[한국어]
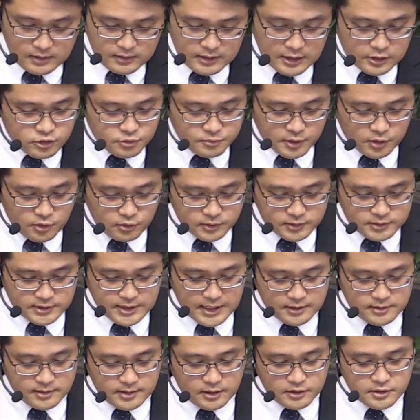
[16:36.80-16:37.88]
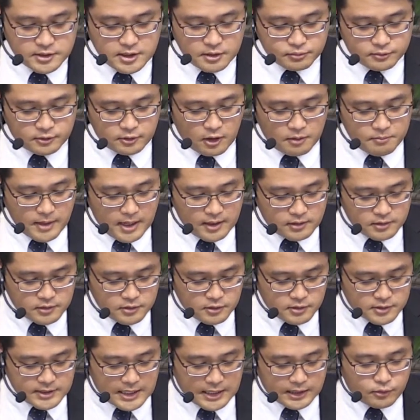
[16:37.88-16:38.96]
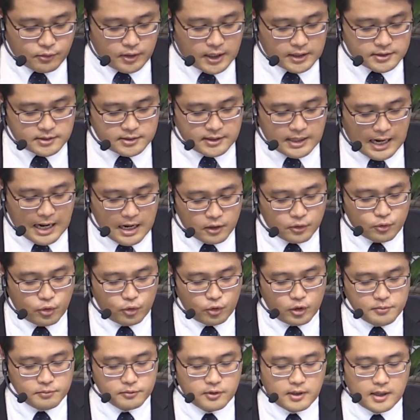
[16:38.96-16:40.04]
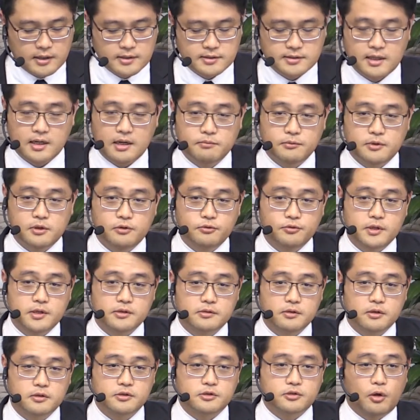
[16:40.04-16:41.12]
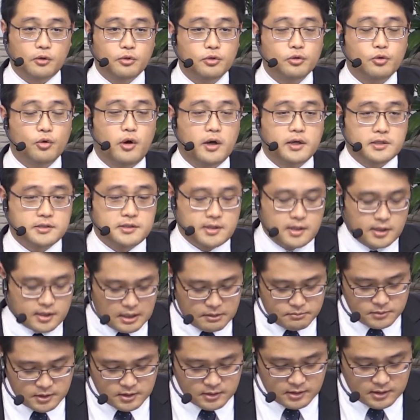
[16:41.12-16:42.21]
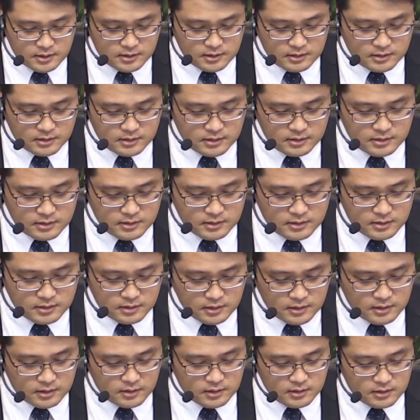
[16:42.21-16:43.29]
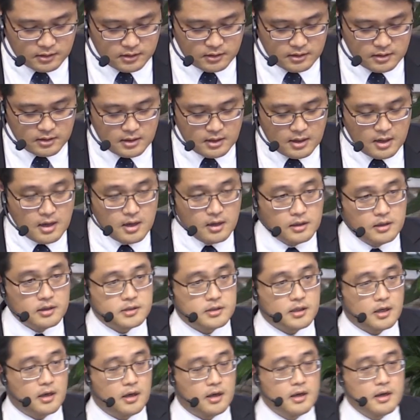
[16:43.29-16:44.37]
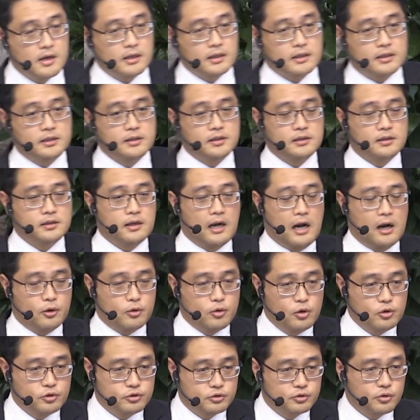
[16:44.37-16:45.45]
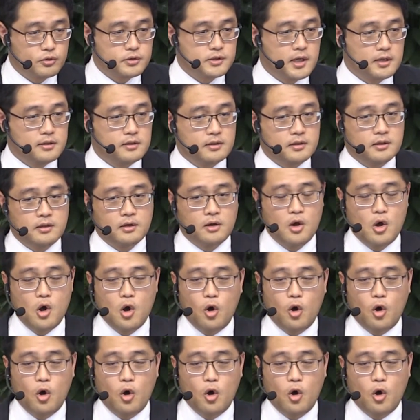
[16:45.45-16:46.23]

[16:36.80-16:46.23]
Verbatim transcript: 예수 믿고 끝이 아니라 이제부터 멜은요 자기와 같이 알코올로 힘들어하는 사람들을 위해서 전도하기 시작합니다. 예. 이제 그 알코올 중독자들,